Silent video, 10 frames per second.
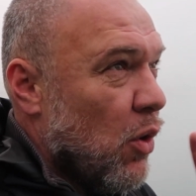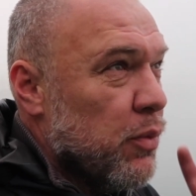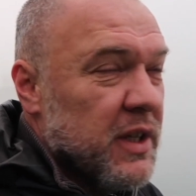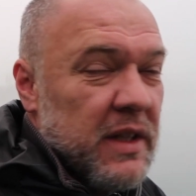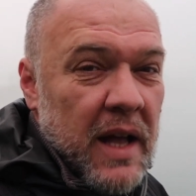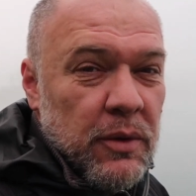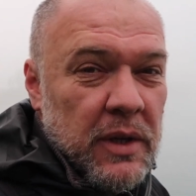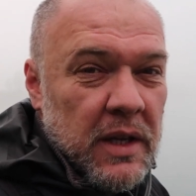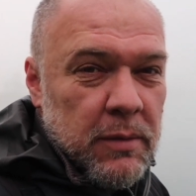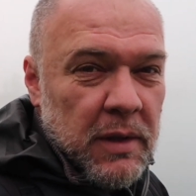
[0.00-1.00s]
ob ich
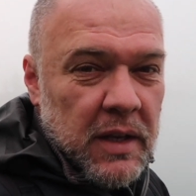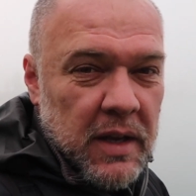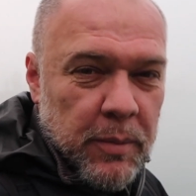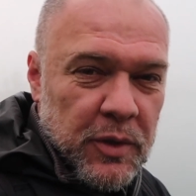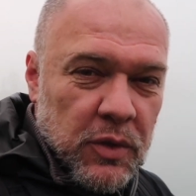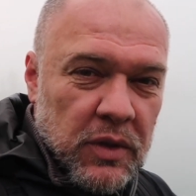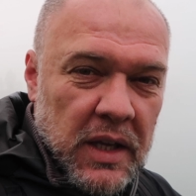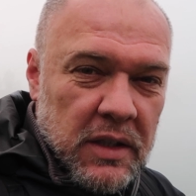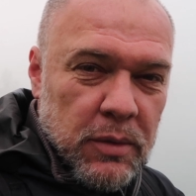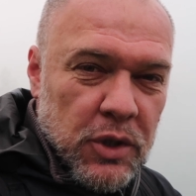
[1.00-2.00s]
dadurch jetzt, wenn der Nebel so
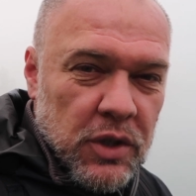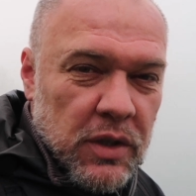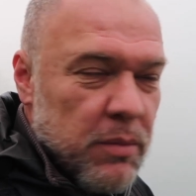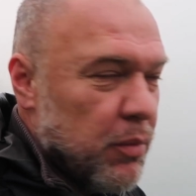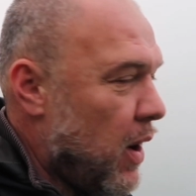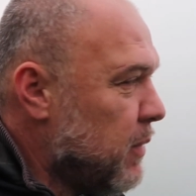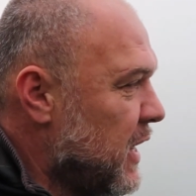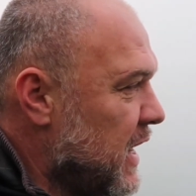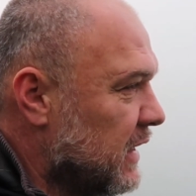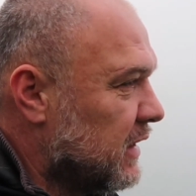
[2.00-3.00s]
dick zwischen den
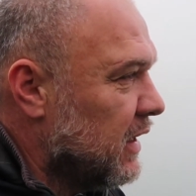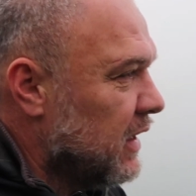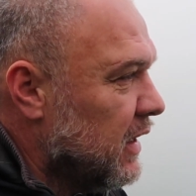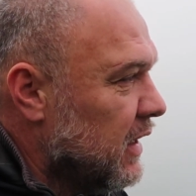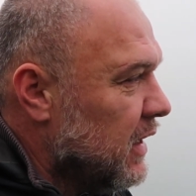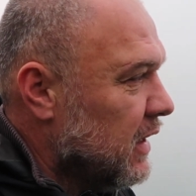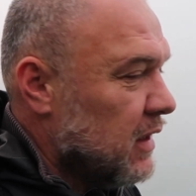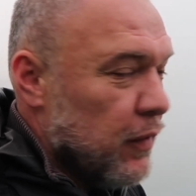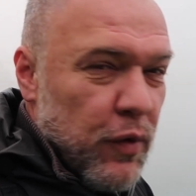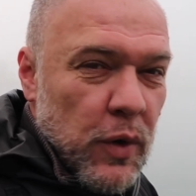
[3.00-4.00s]
Bäumen hängt,
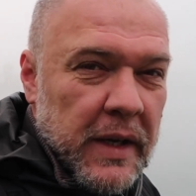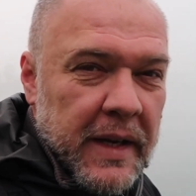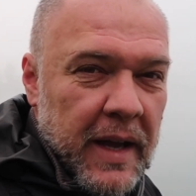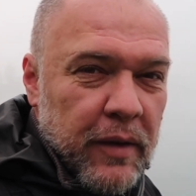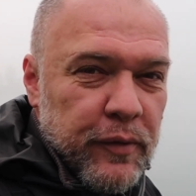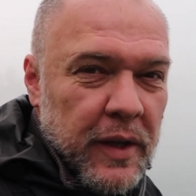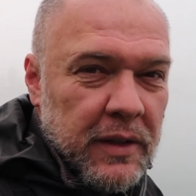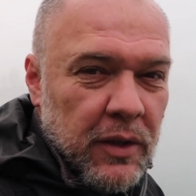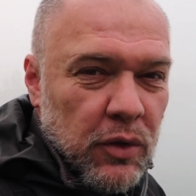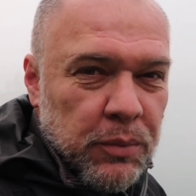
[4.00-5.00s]
die Vögel gleich
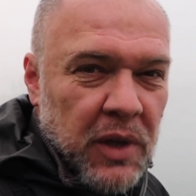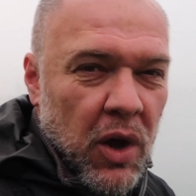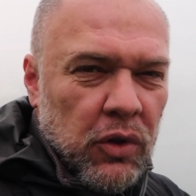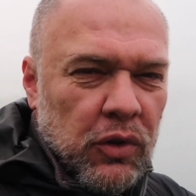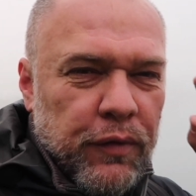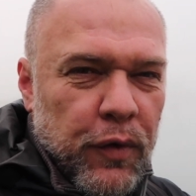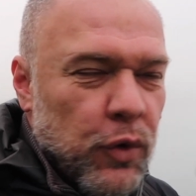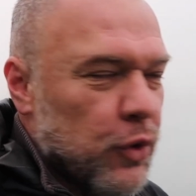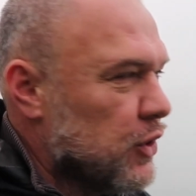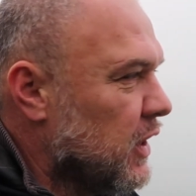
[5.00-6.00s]
finde und ob der
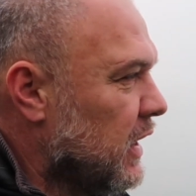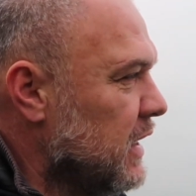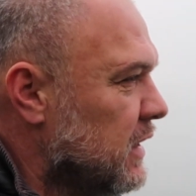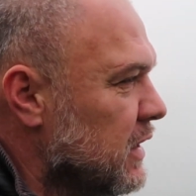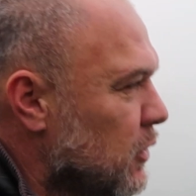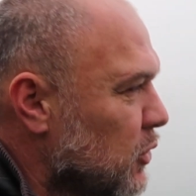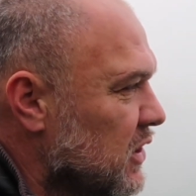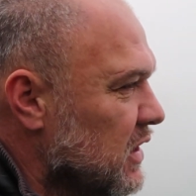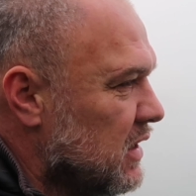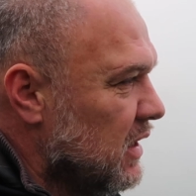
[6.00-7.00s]
Autofokus dann richtig gut
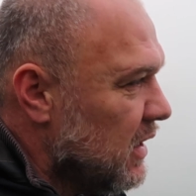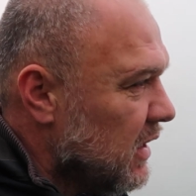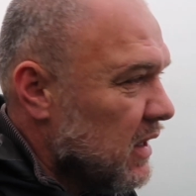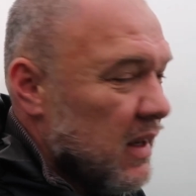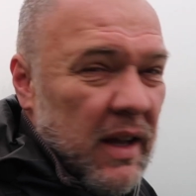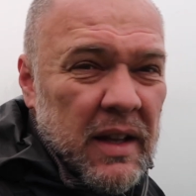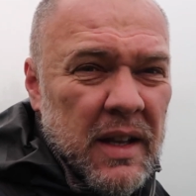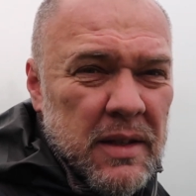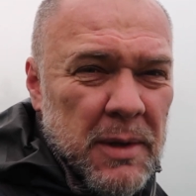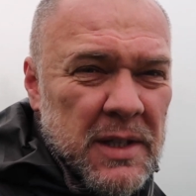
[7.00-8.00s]
sitzt,
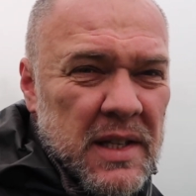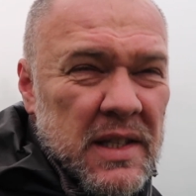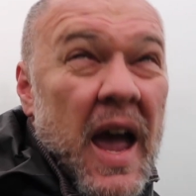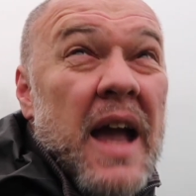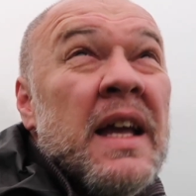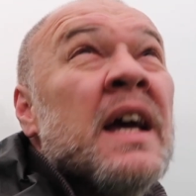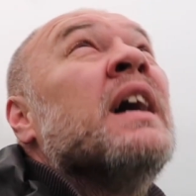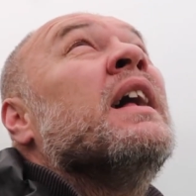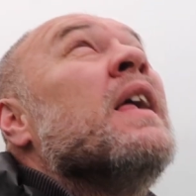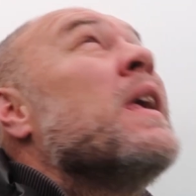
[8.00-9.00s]
das wird sich zeigen.
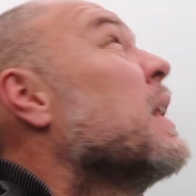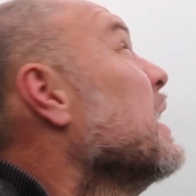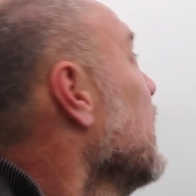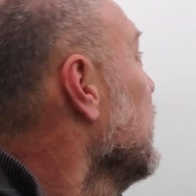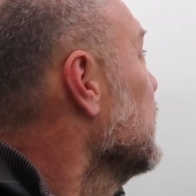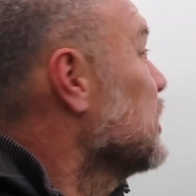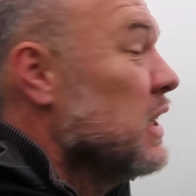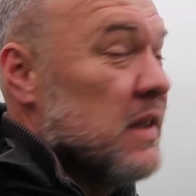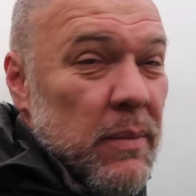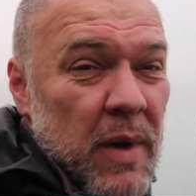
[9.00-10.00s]
Aber ich
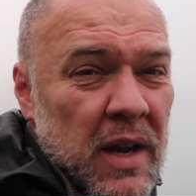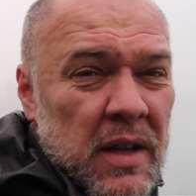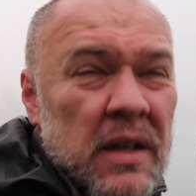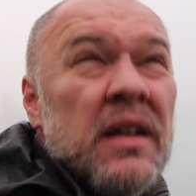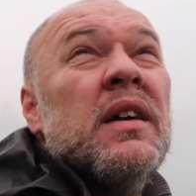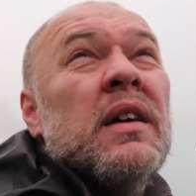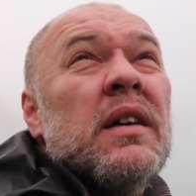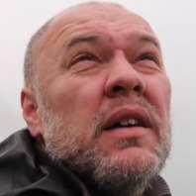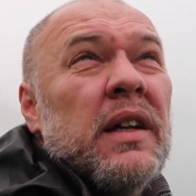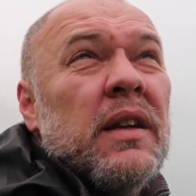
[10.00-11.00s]
schätze mal,
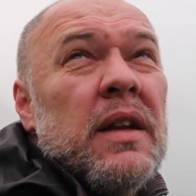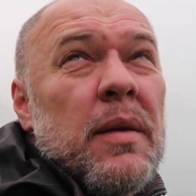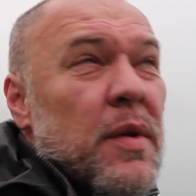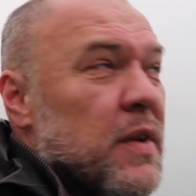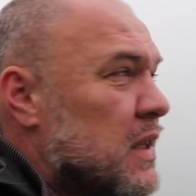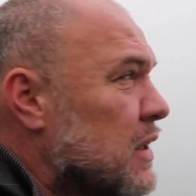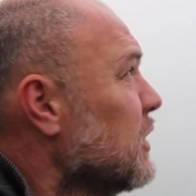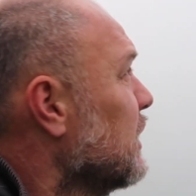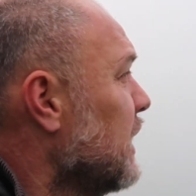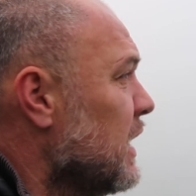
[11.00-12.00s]
ja, der Nebel wird sich
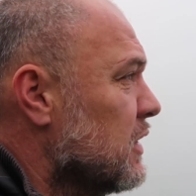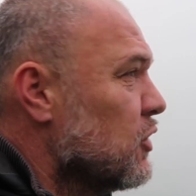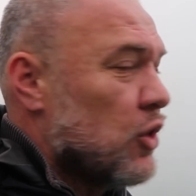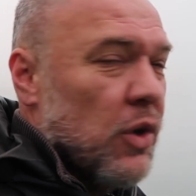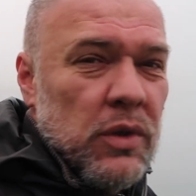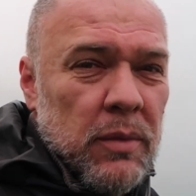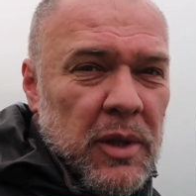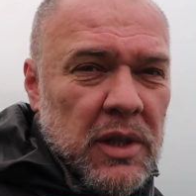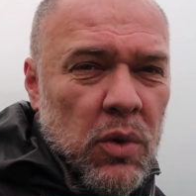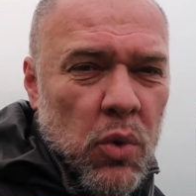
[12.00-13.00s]
so in der nächsten Stunde
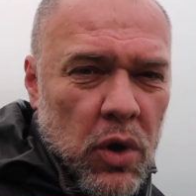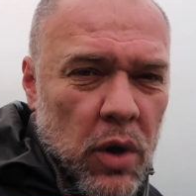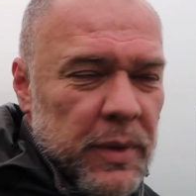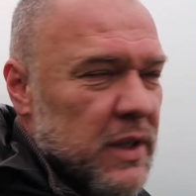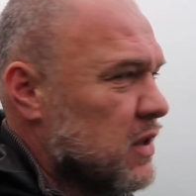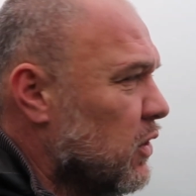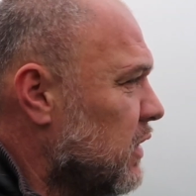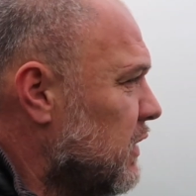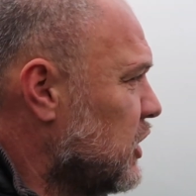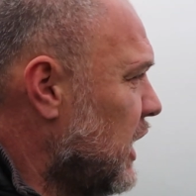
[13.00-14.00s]
mit der hochkommenden
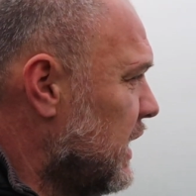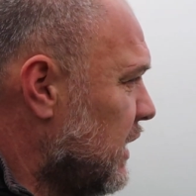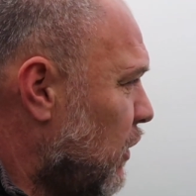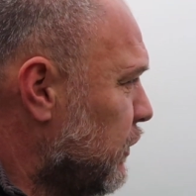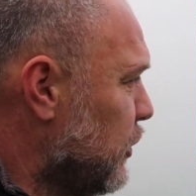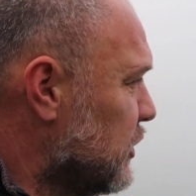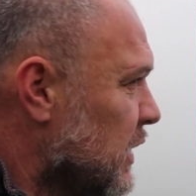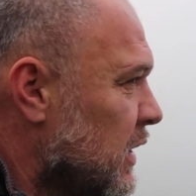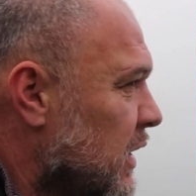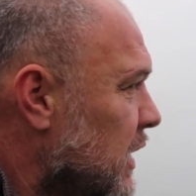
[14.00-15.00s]
Sonne wahrscheinlich auflösen.